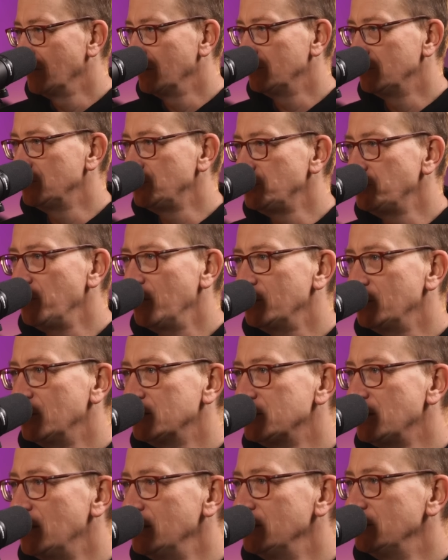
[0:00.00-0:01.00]
To jest śmiech na
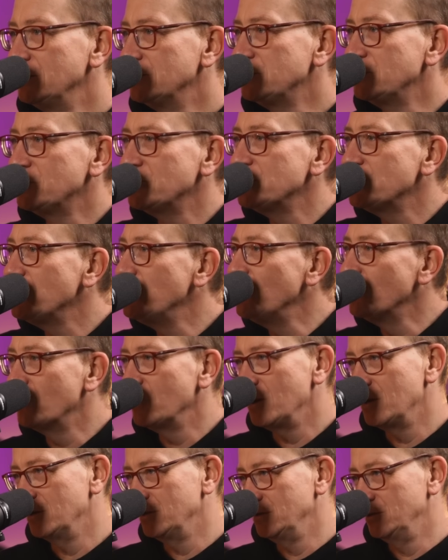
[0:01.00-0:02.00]
sali. No co to jest
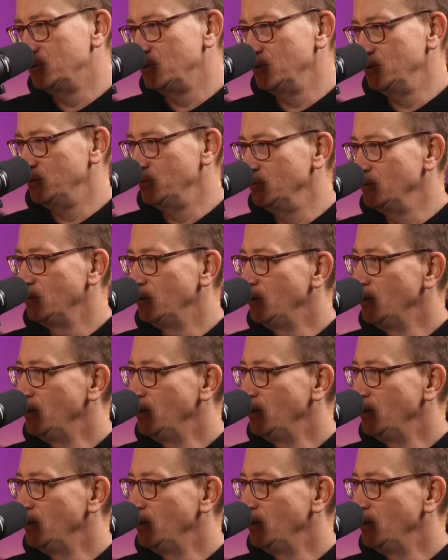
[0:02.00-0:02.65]
chmurka, Krzysiu?